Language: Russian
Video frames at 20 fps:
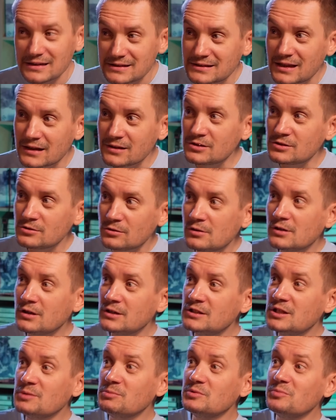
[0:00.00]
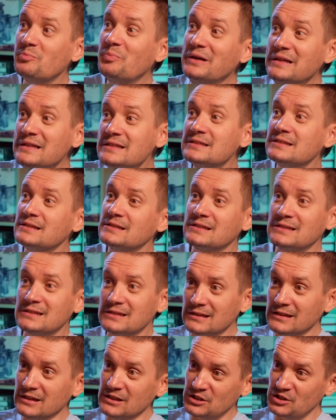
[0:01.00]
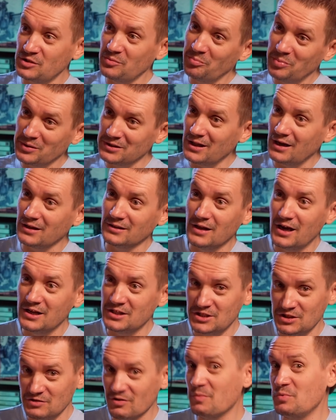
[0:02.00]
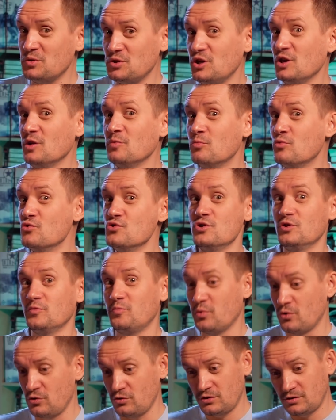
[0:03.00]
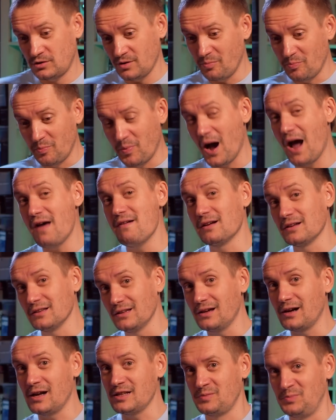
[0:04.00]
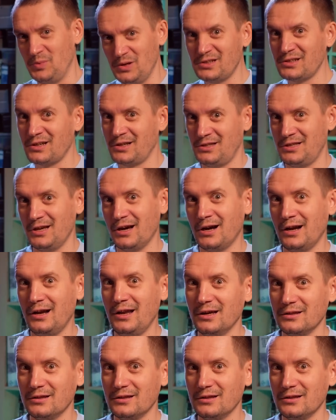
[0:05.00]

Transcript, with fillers: Осталось только Демон Принца с Лэшем подогнать, и вообще будет просто паверная расписка тех